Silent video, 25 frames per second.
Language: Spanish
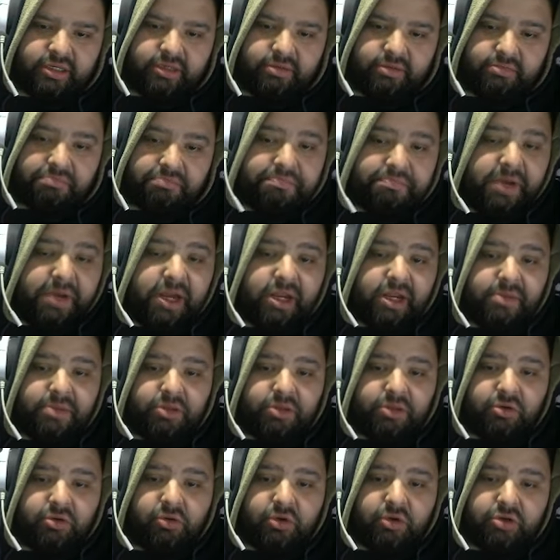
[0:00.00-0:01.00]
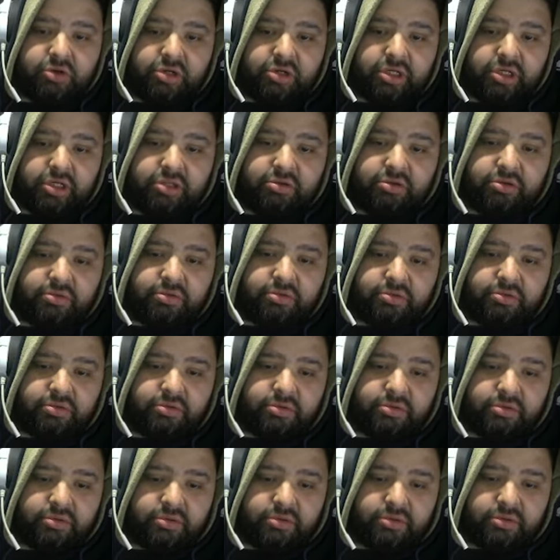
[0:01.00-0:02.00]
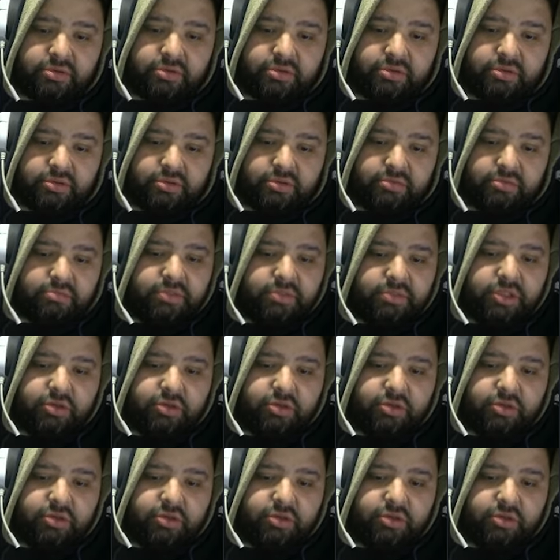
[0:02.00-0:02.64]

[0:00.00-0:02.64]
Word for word: Vale, me tocó el Yolito. Me